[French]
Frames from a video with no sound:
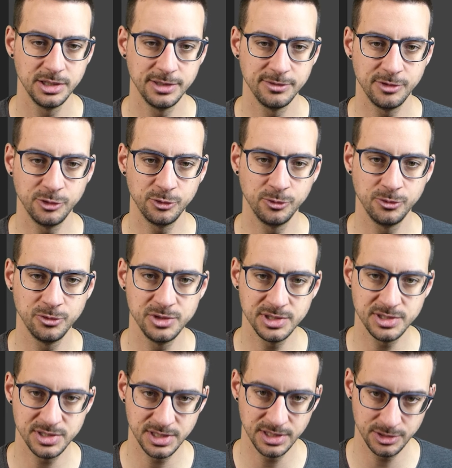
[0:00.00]
Il va donc venir
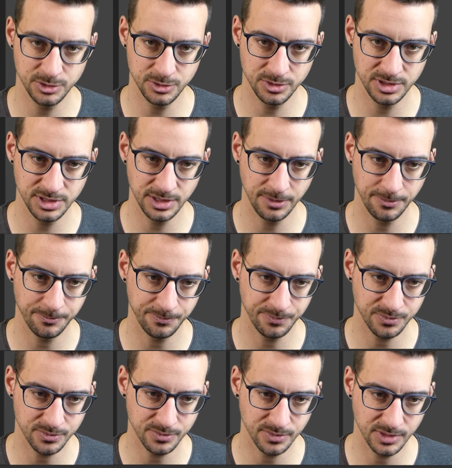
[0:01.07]
sélectionner
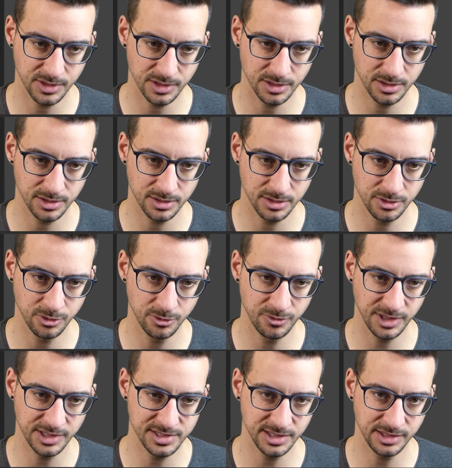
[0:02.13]
le
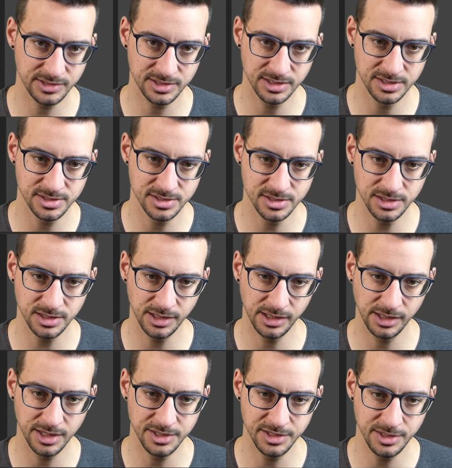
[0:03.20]
vertex qui est ici et
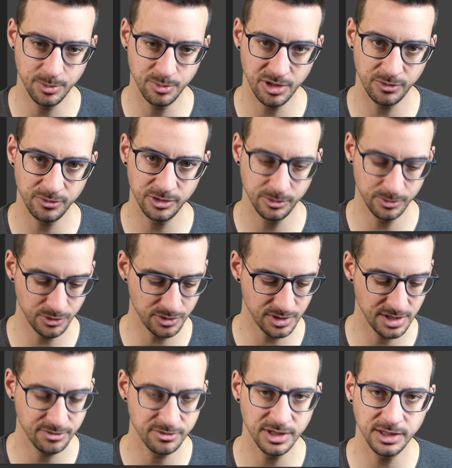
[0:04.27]
l'aligner parfaitement
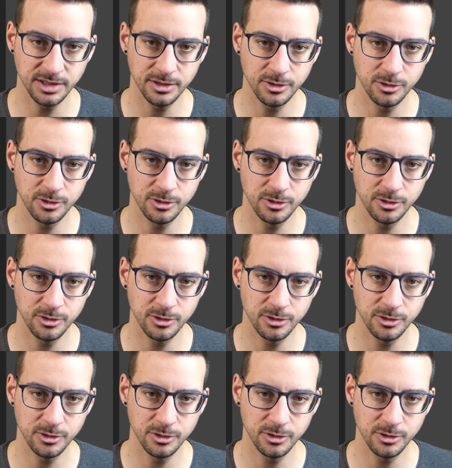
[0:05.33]
avec